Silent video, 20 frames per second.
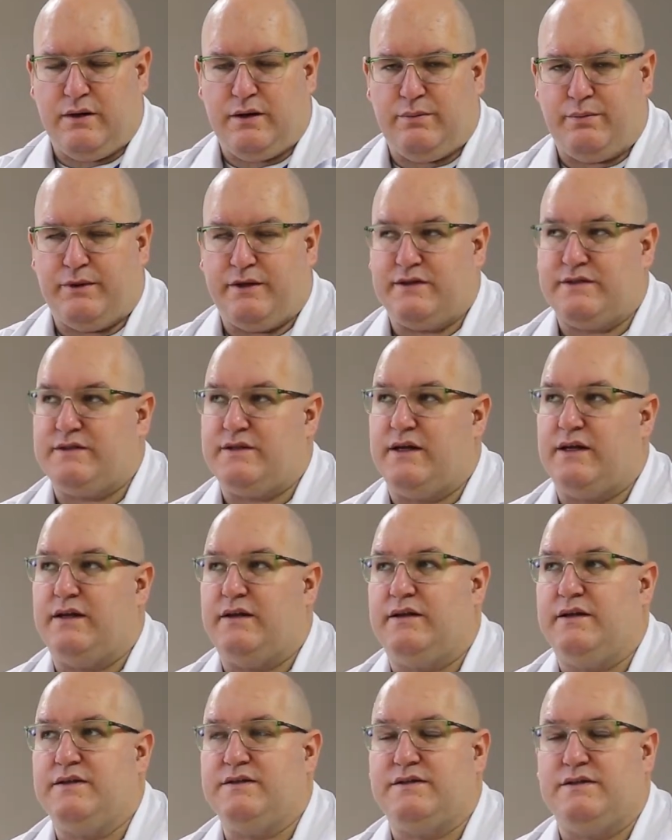é, prestar
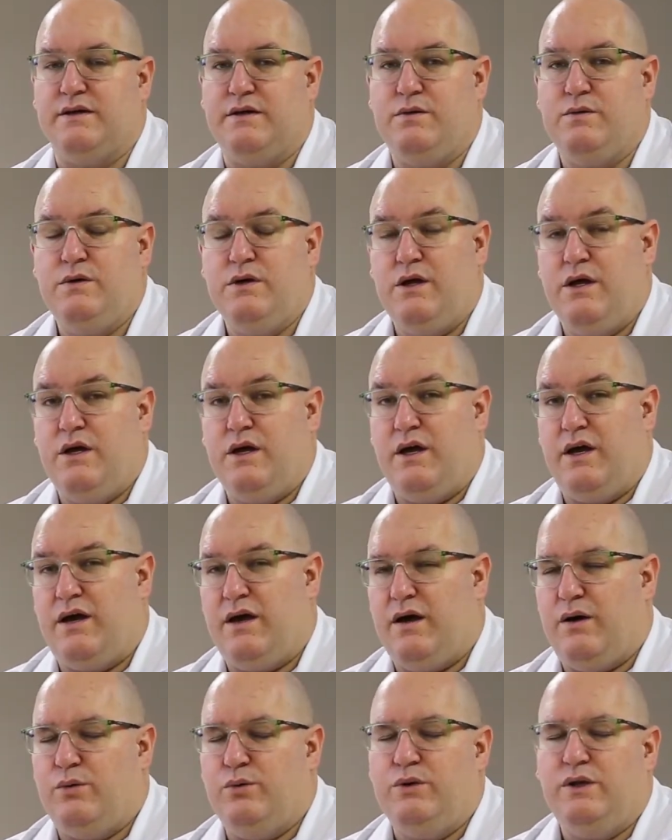atenção é
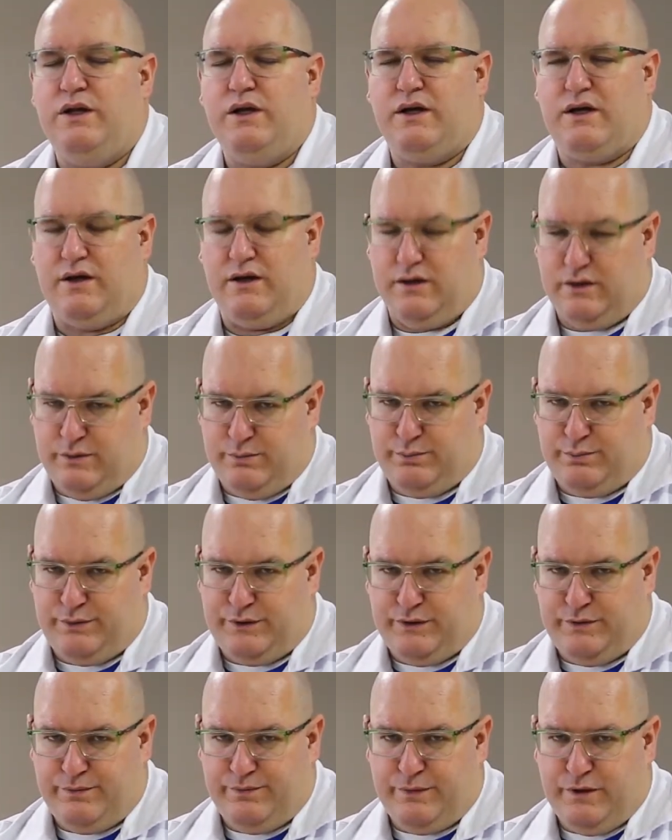a Unicamp.
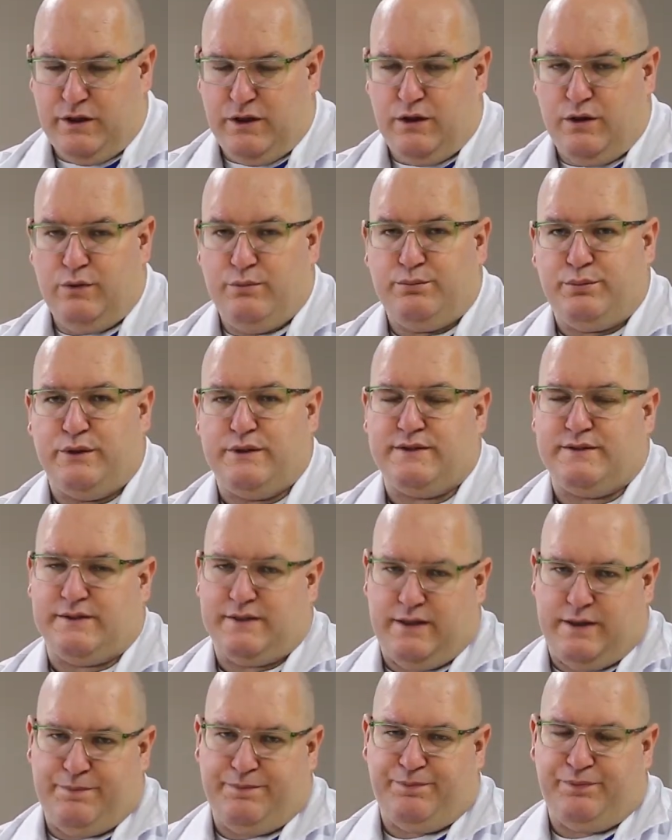Pois
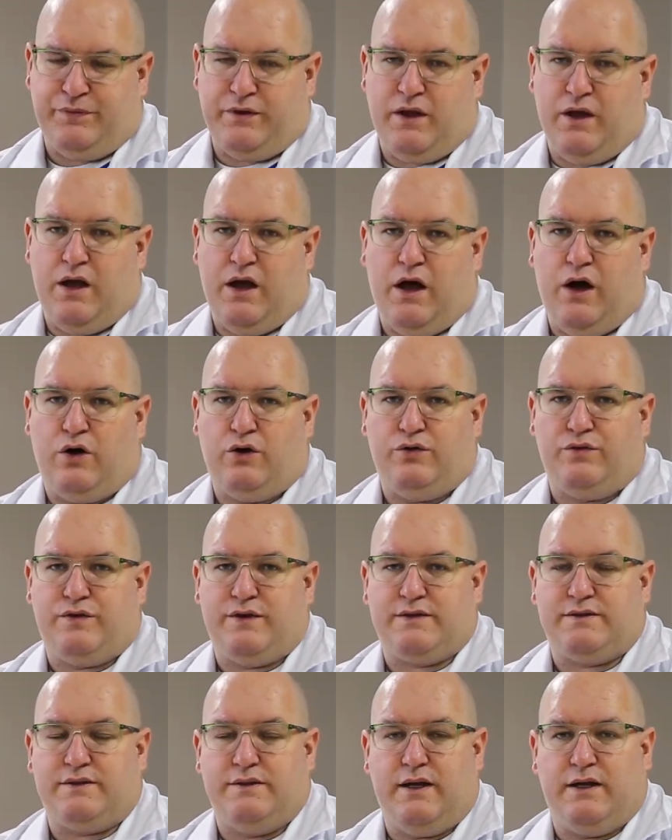é, a
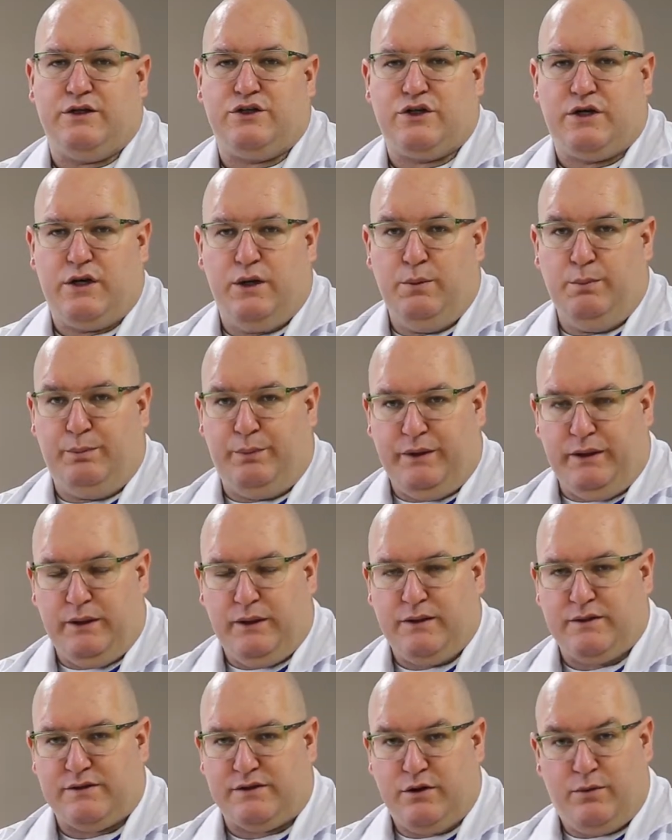Universidade de
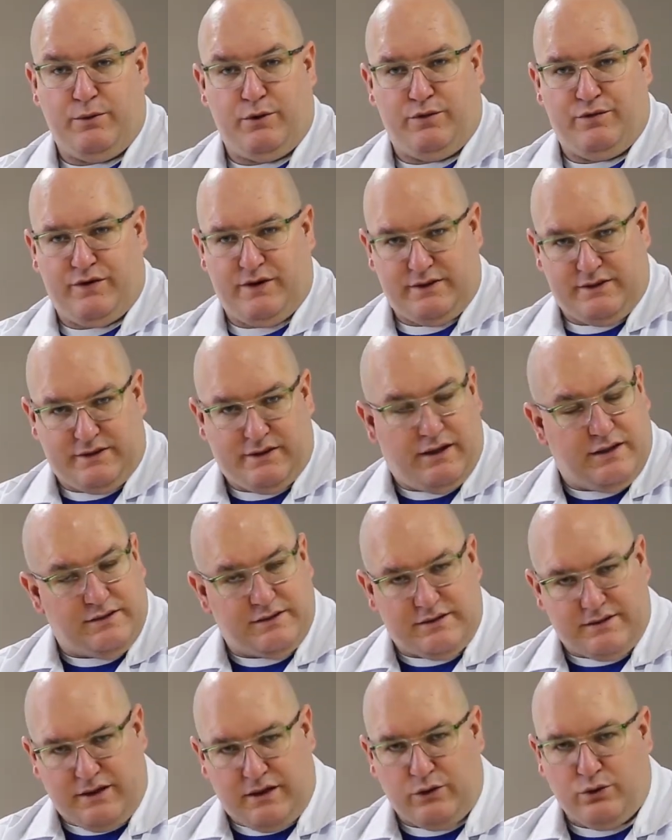Campinas é uma universidade
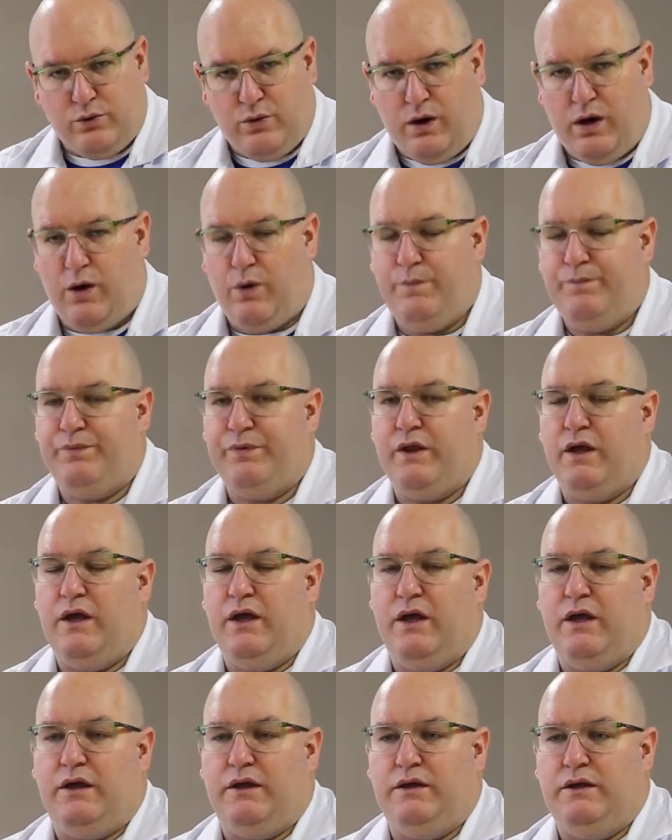estadual
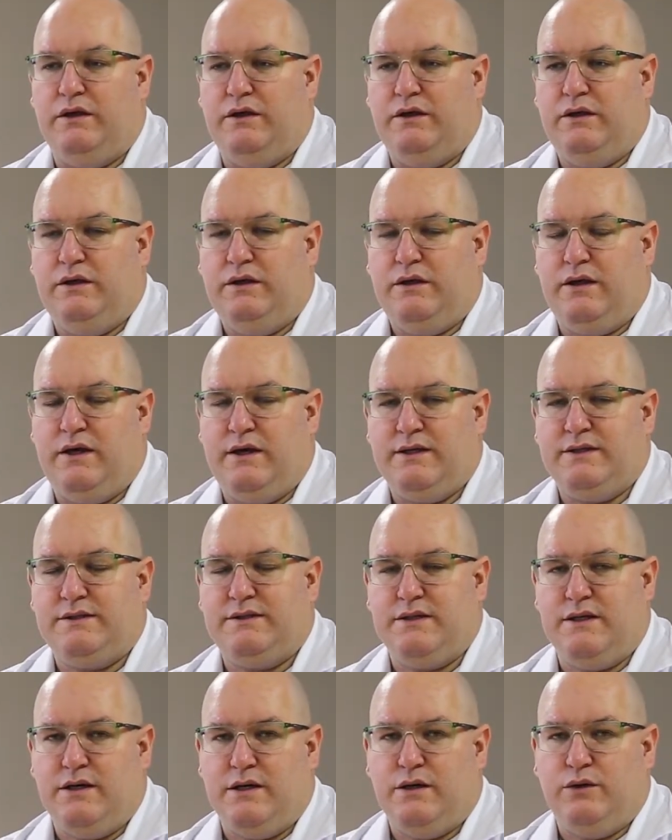e
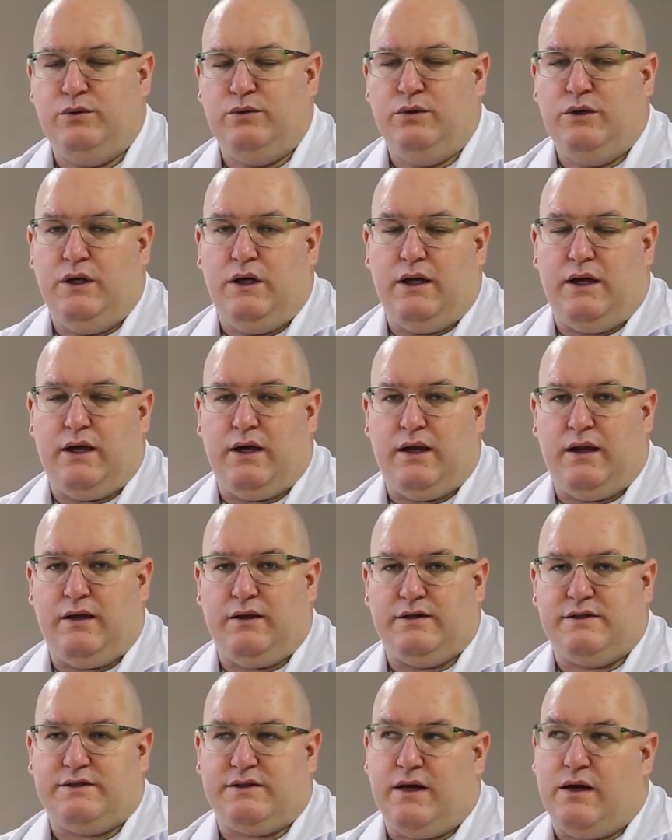esse ano ela
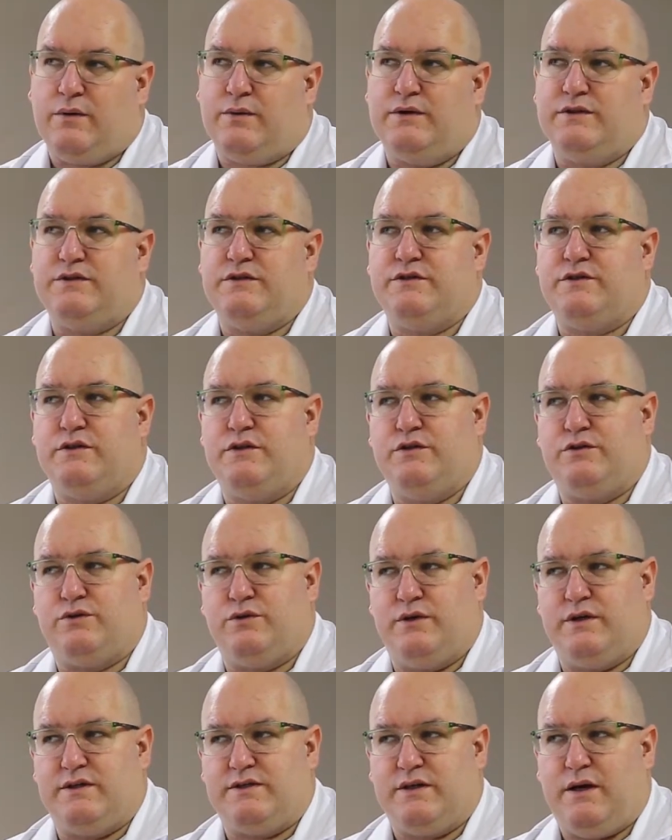está com as
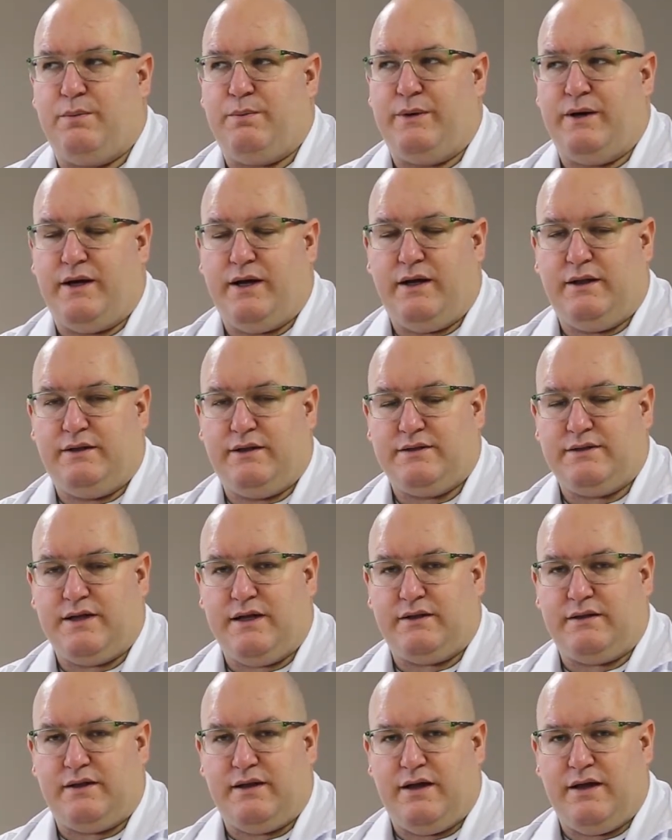inscrições abertas
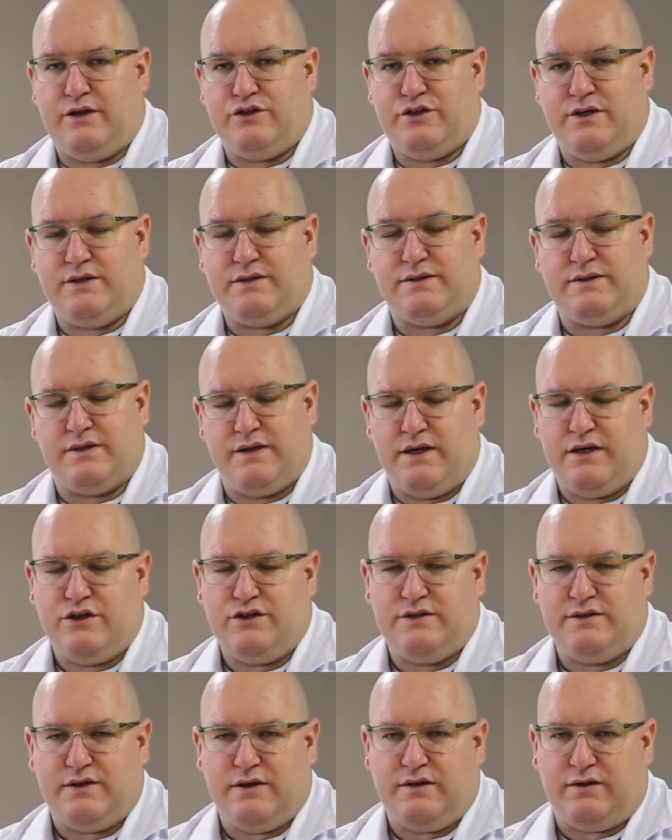até dia 6
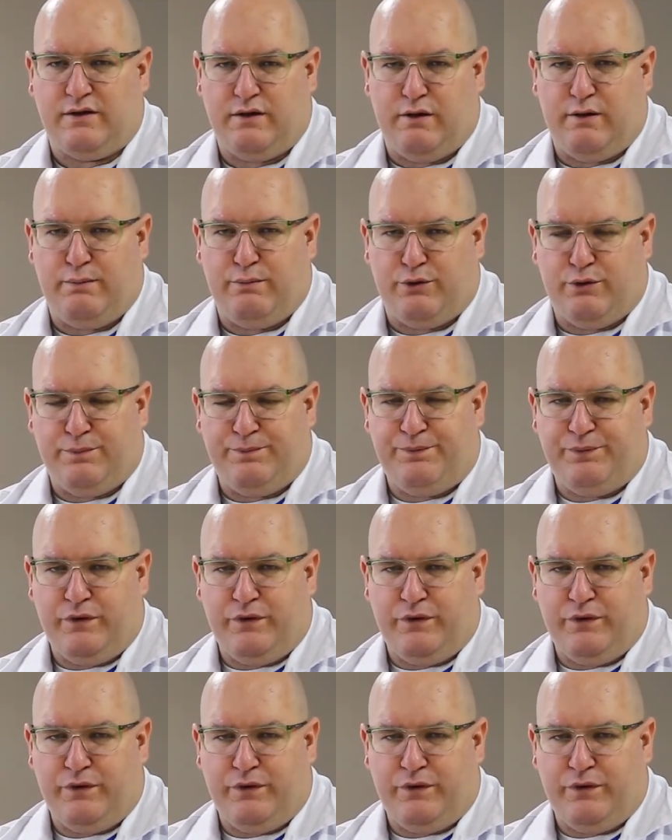de setembro.